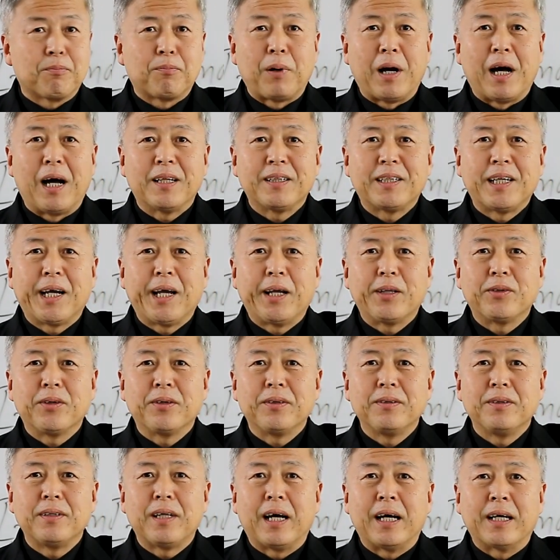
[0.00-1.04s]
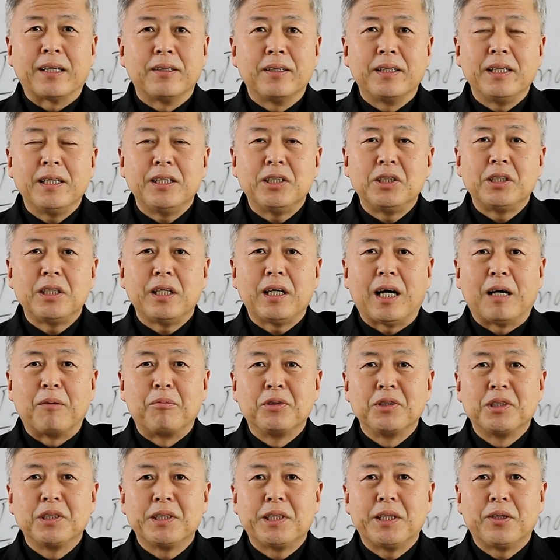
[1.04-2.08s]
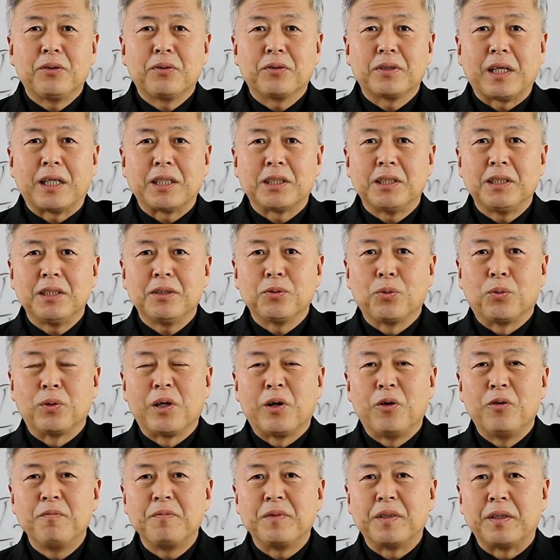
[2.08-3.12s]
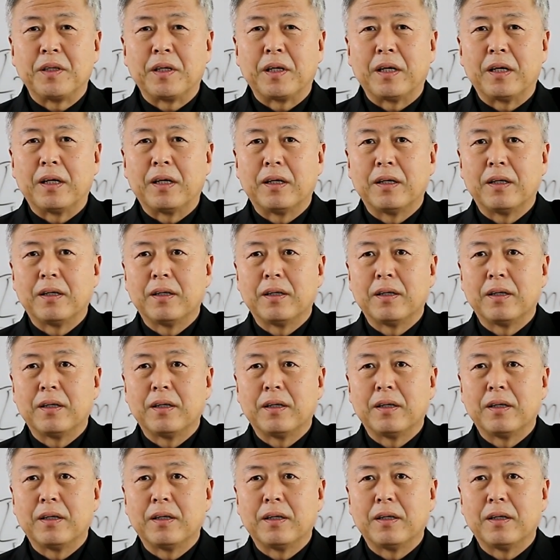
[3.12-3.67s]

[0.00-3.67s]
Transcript: 방탕했던 아들이 이제 아버지께로 다시 돌아옵니다.